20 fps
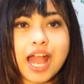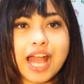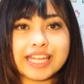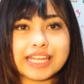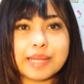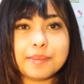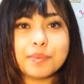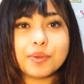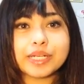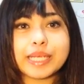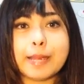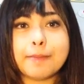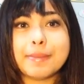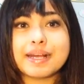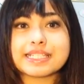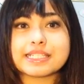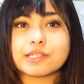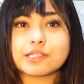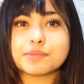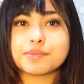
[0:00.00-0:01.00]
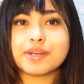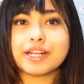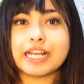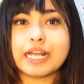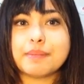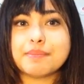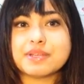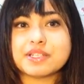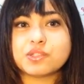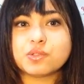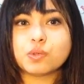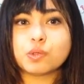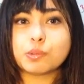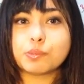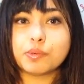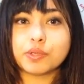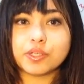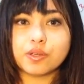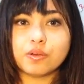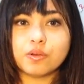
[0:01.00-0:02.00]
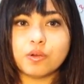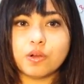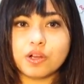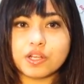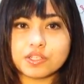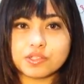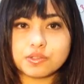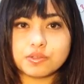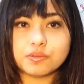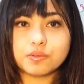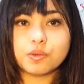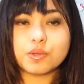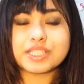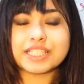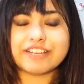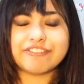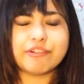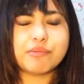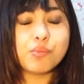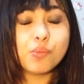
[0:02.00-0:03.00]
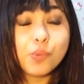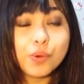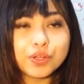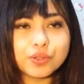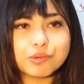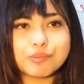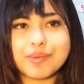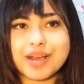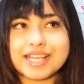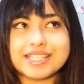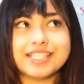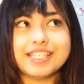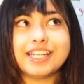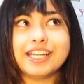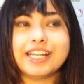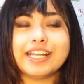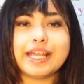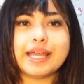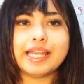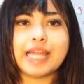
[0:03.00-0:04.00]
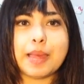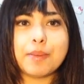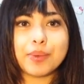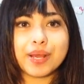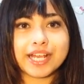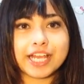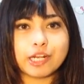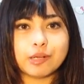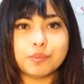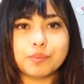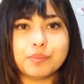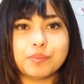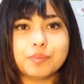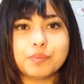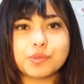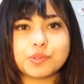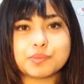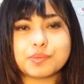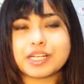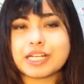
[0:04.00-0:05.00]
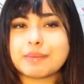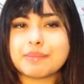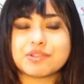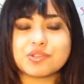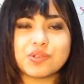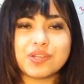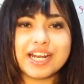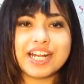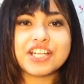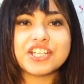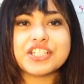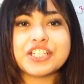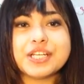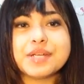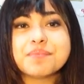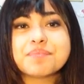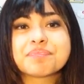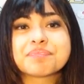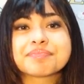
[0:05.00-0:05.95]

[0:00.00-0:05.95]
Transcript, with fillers: Até porque passam os programas do grupo que eu gosto. Gostava muito mais ainda naquela época, que eram os programas do Arashi.